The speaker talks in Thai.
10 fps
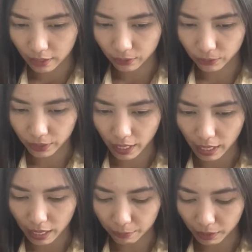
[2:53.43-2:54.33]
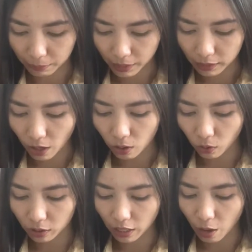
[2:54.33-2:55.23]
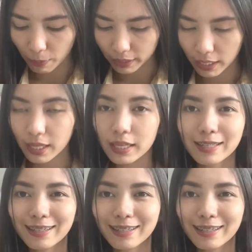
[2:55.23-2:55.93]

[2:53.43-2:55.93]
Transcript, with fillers: โอเค เพื่อนๆก็กดเข้าไปที่